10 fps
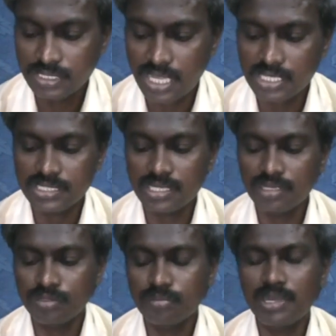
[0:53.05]

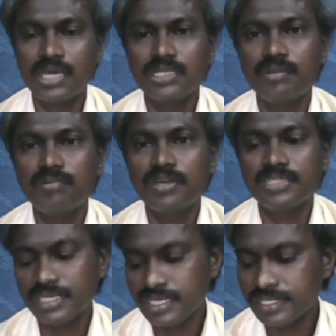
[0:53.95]
కష్టాలు బాధలు
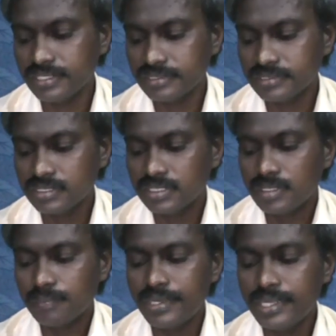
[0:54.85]
పోతాయని
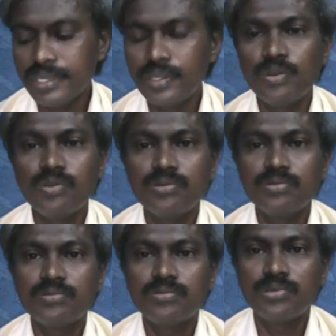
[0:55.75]
పెళ్ళిళ్ళు
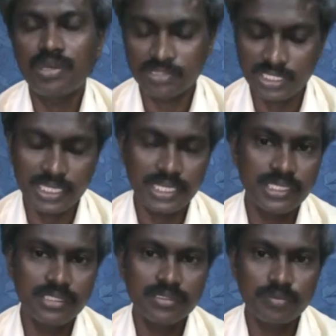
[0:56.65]
అవుతాయని
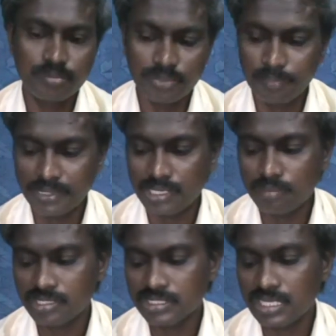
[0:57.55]
మరి పిల్లలు
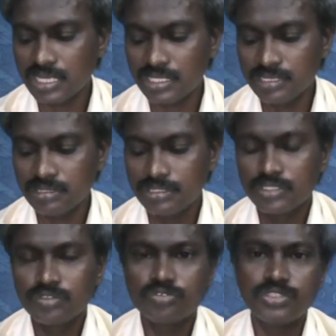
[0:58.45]
పడతారని
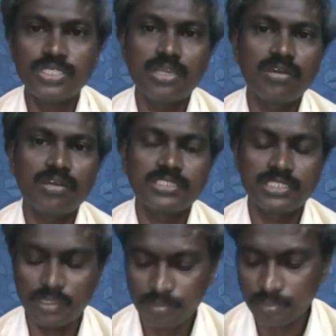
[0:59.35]
ఉద్యోగాలు
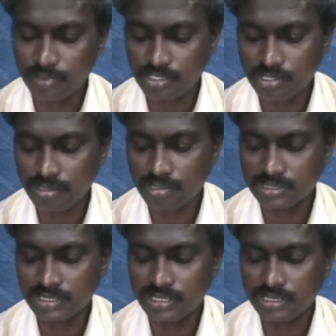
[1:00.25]
వస్తాయి ప్రమోషన్లు
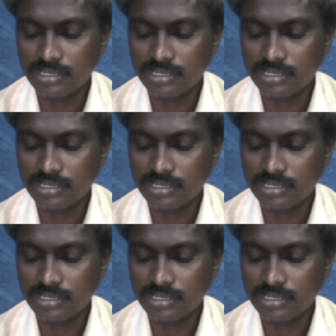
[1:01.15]
వస్తాయి